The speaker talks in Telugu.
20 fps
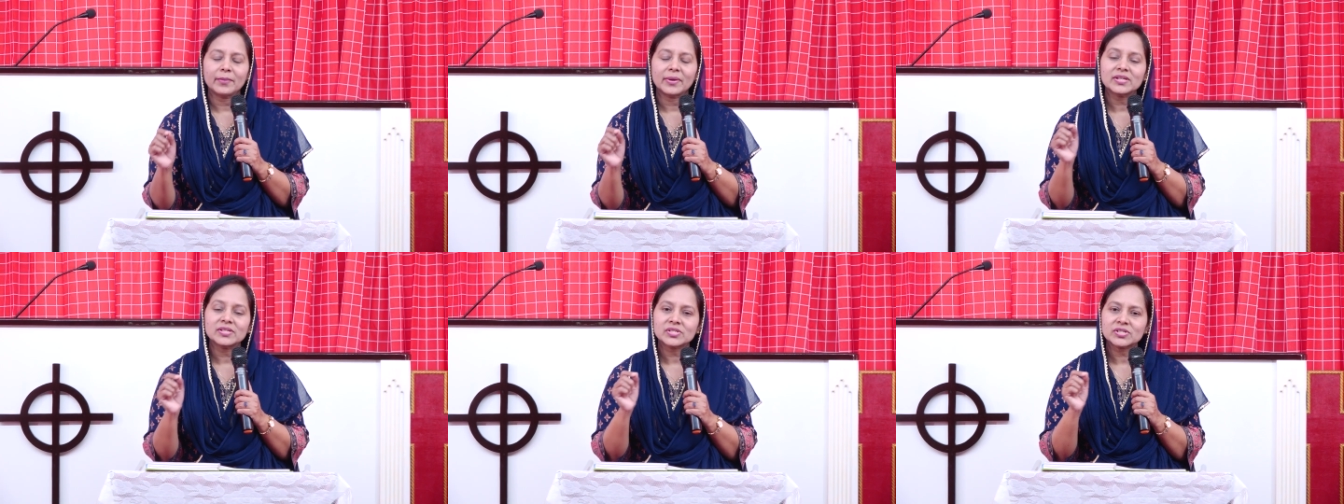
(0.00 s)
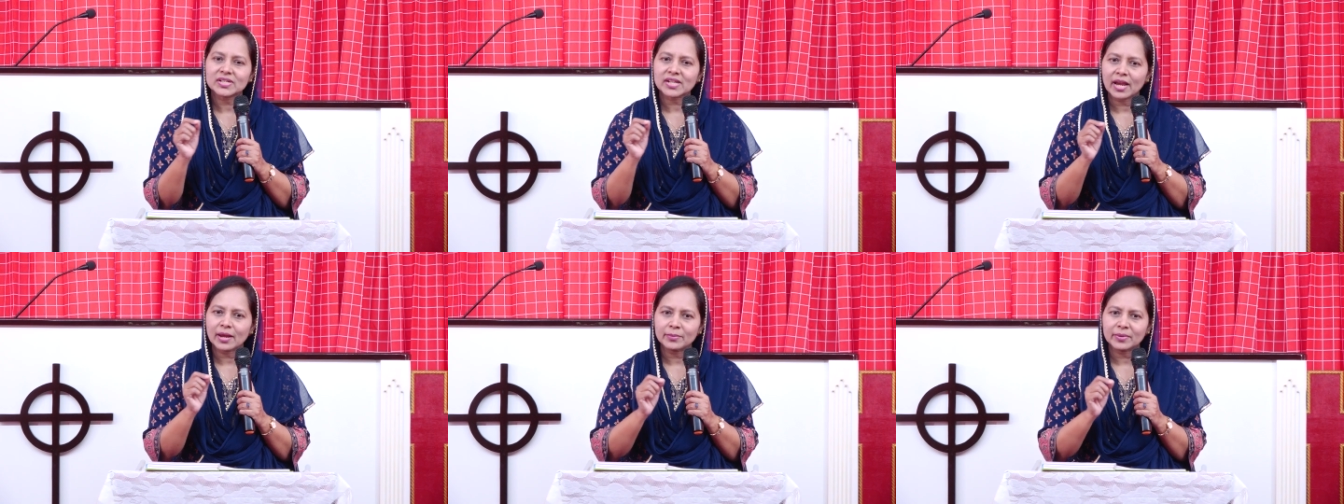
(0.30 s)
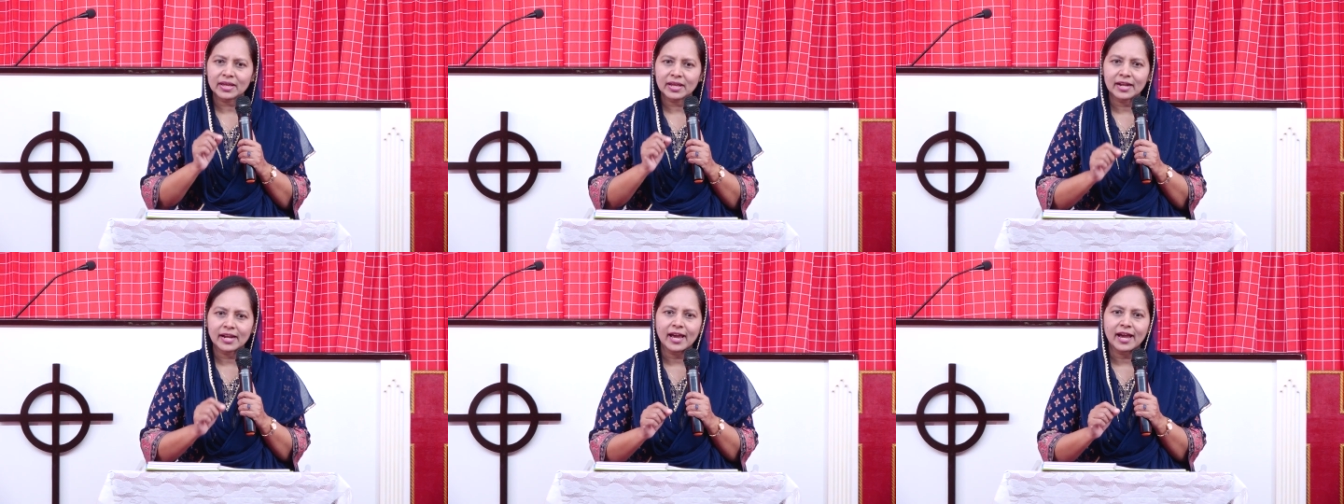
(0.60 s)
మంచి
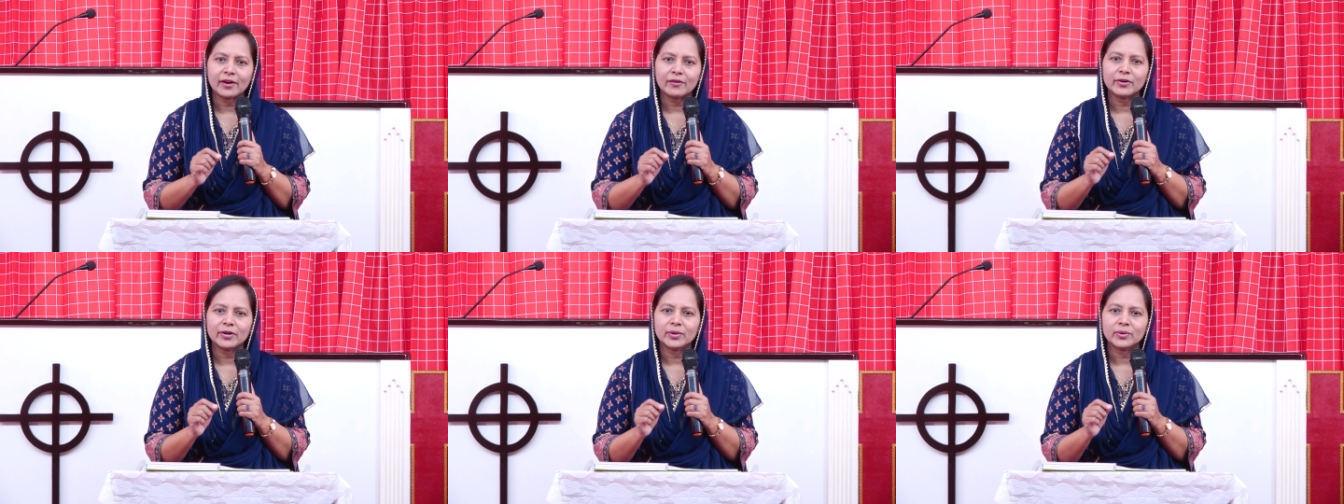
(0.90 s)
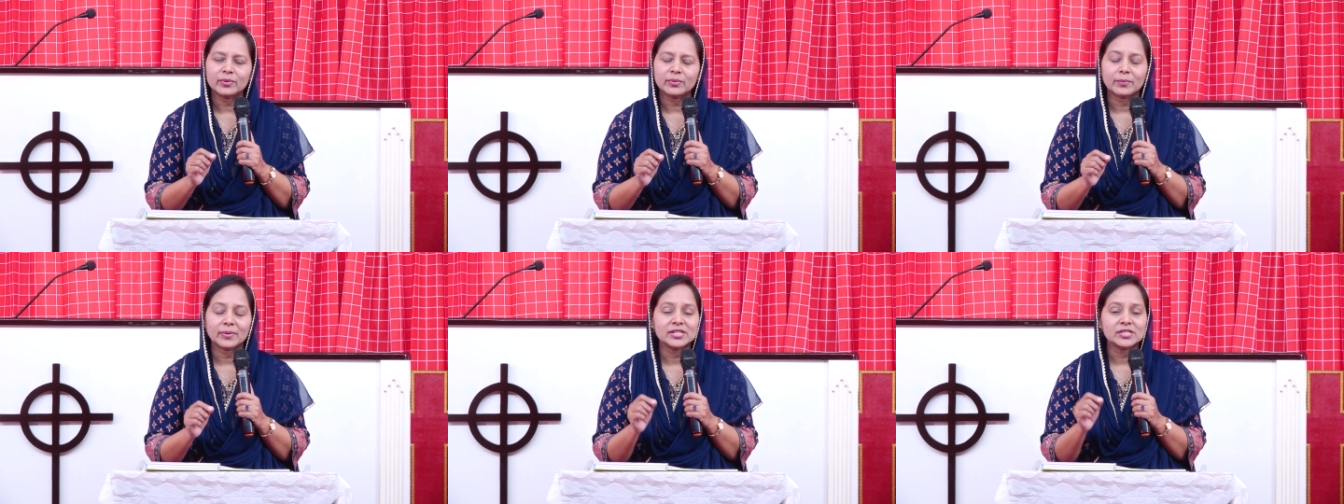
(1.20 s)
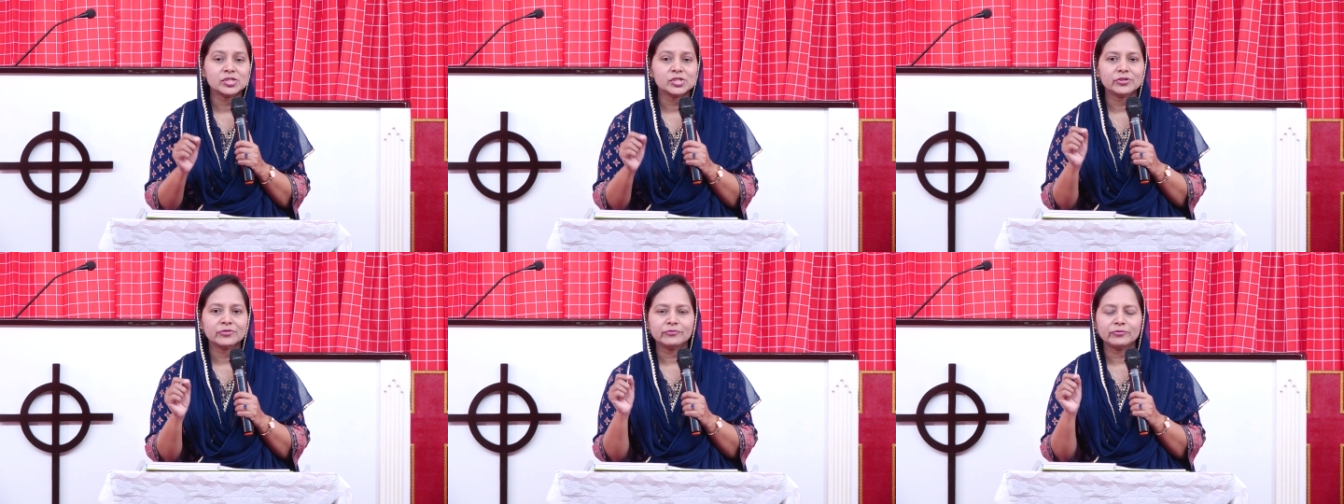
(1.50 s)
టైంకి లేవడం
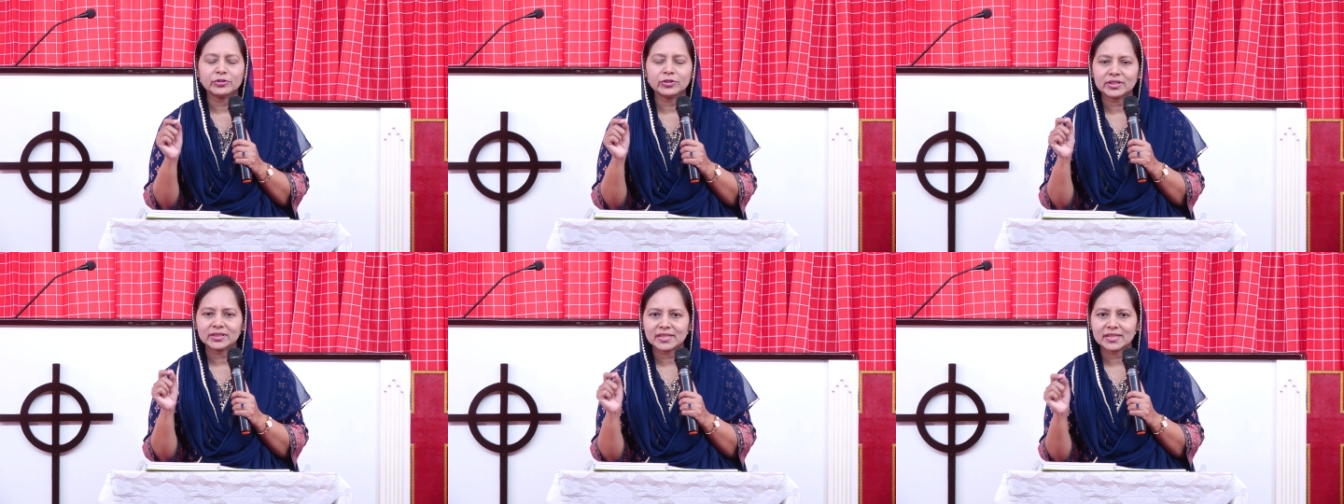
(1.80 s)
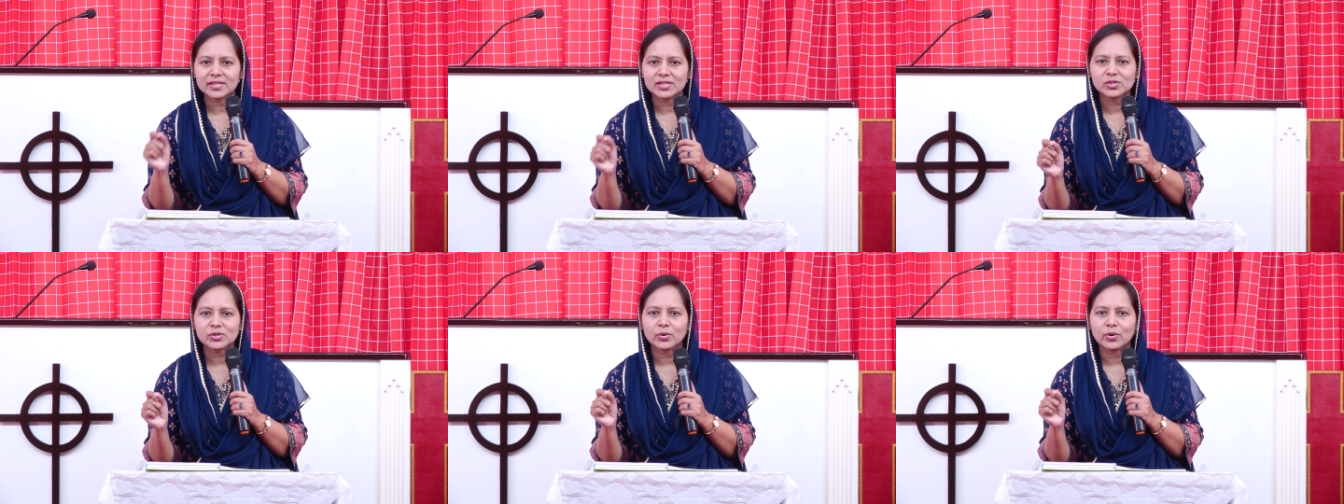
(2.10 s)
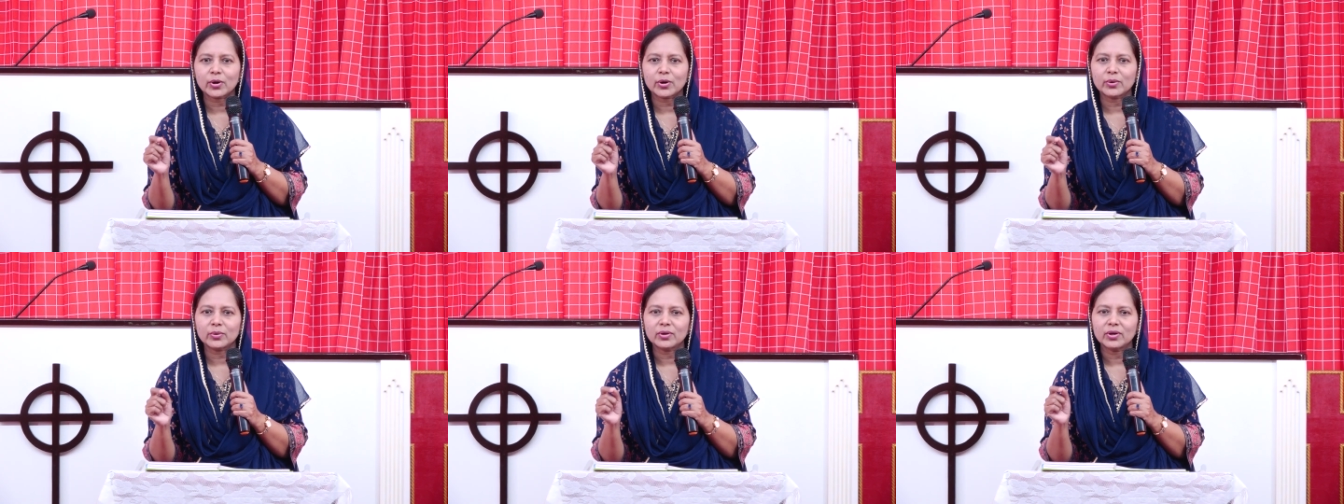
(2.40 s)
మంచి ఫుడ్
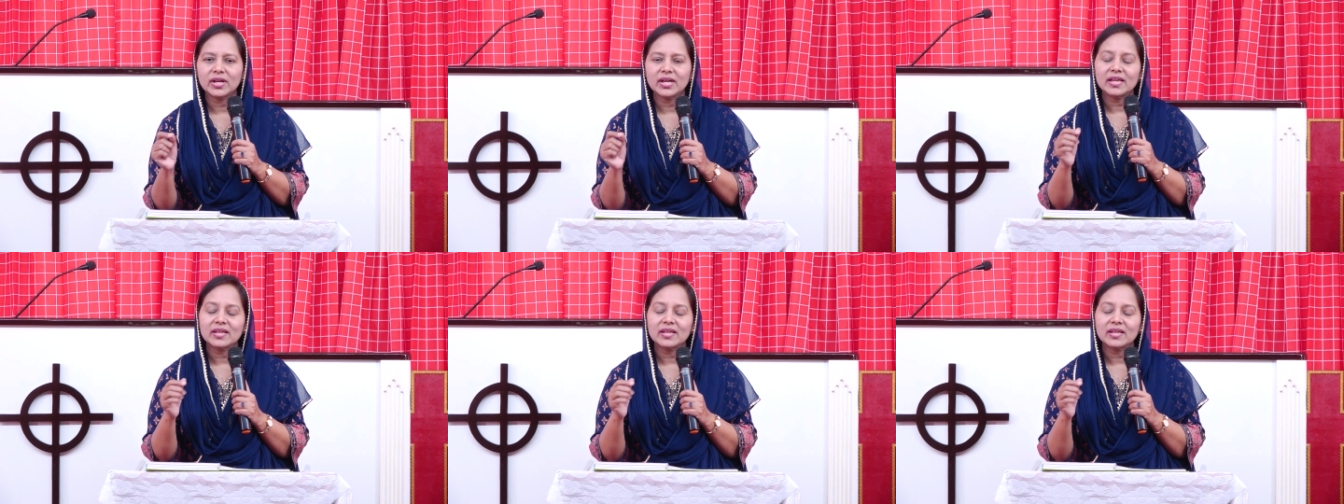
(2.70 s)
తీసుకోవడం